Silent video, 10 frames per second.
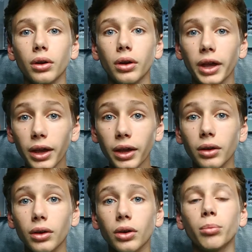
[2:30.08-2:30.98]
e
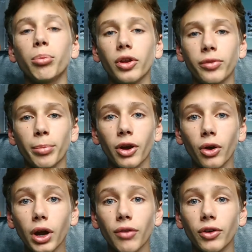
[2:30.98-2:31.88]
Paul Espargarò
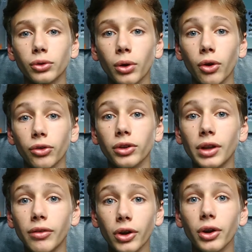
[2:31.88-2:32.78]
che ha fatto qualcosa di
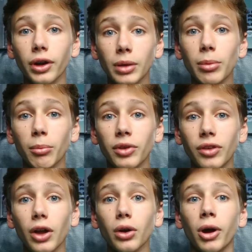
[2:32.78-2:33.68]
davvero incredibile a
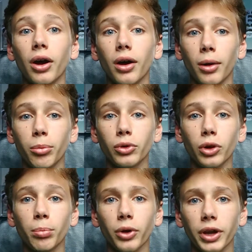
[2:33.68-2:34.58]
Misano, ma
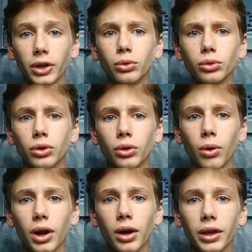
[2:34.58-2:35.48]
purtroppo è caduto
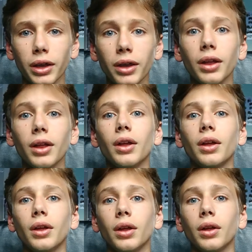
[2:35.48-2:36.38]
qua e
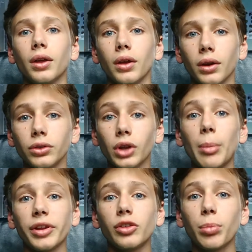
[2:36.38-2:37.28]
non ha
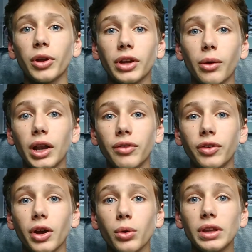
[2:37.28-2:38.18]
partecipato alle qualifiche,
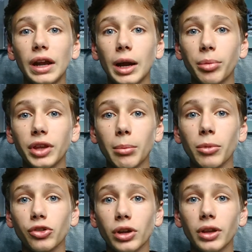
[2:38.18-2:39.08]
quindi la KTM
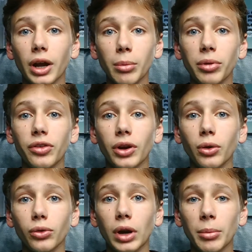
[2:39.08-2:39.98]
scenderà in pista con
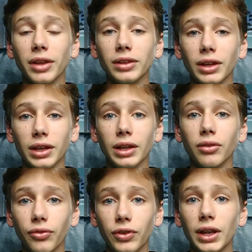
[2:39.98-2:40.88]
solamente il
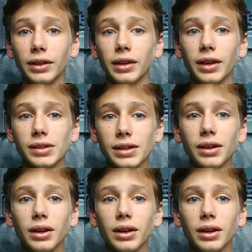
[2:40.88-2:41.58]
finlandese.